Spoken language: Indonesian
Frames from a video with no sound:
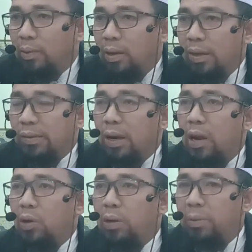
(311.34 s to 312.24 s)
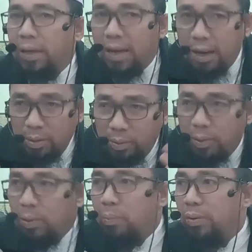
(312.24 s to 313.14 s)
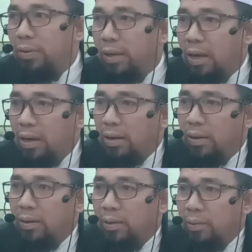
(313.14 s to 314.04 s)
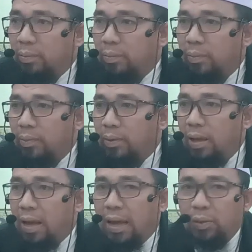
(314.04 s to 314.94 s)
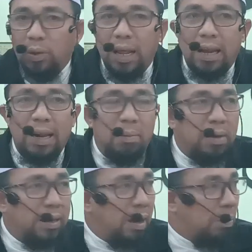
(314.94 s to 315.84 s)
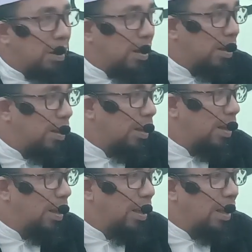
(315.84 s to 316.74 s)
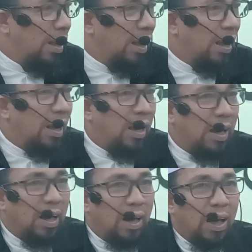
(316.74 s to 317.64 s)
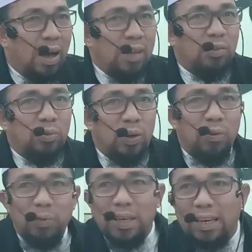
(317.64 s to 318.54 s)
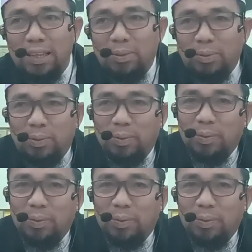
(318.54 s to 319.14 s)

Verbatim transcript: jadi selalu diberikan bisikan ya itulah yang namanya apa Ghazul fikri itu.